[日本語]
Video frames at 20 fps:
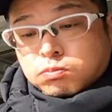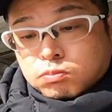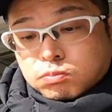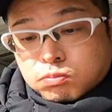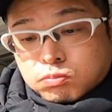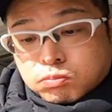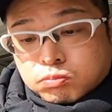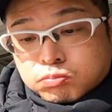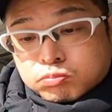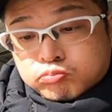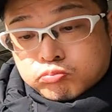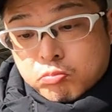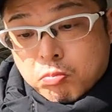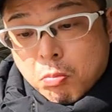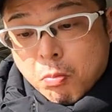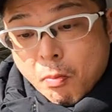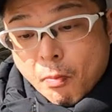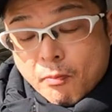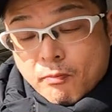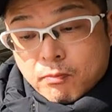なんです。
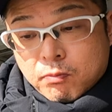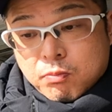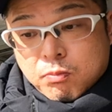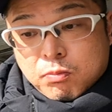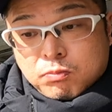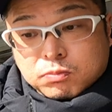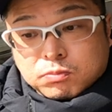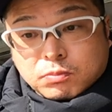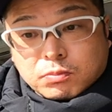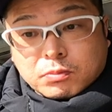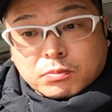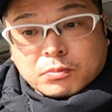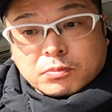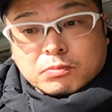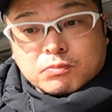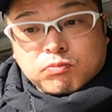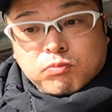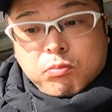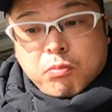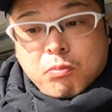こ
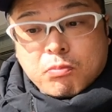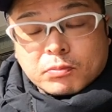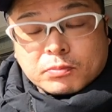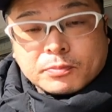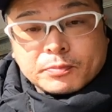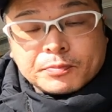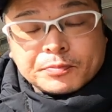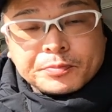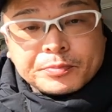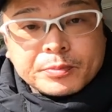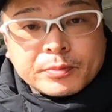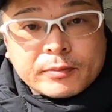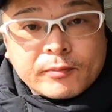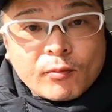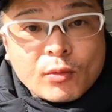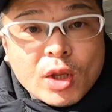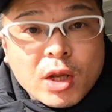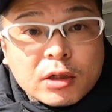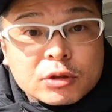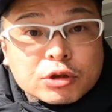れ一番人
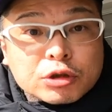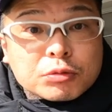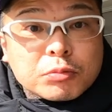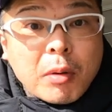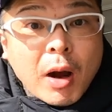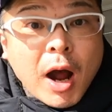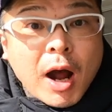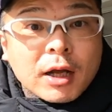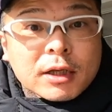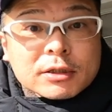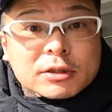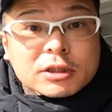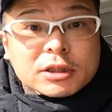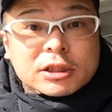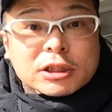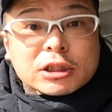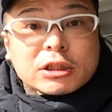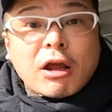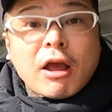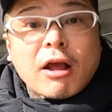気の商品なんだそ
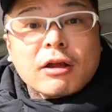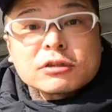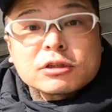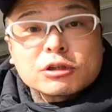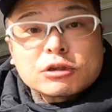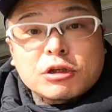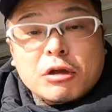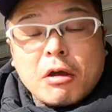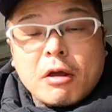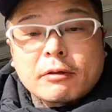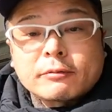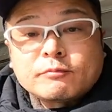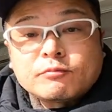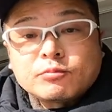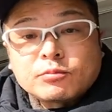うで、まあその通り